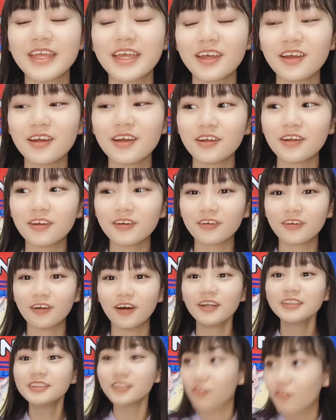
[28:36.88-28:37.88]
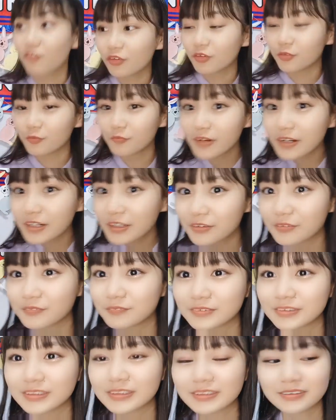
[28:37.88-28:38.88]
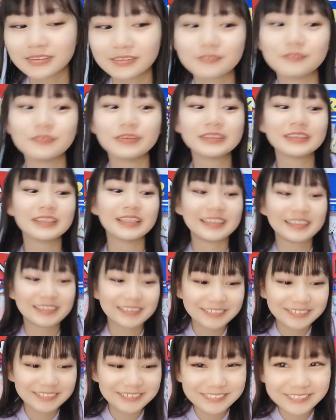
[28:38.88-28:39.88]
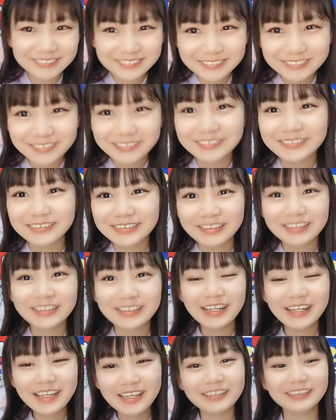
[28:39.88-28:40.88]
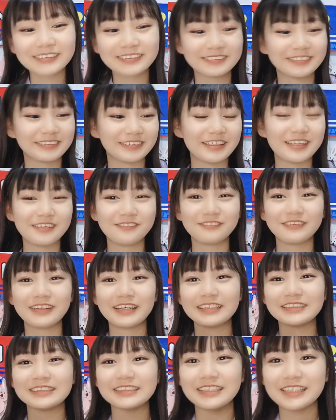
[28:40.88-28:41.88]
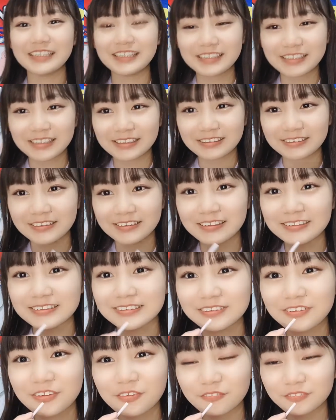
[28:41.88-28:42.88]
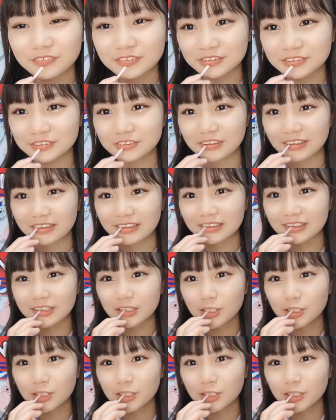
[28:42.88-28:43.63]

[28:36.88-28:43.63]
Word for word: 「あちゃんこれうまいよ!」みたいなめっちゃ言ってからゲーム配信に行ったのですごい面白かった。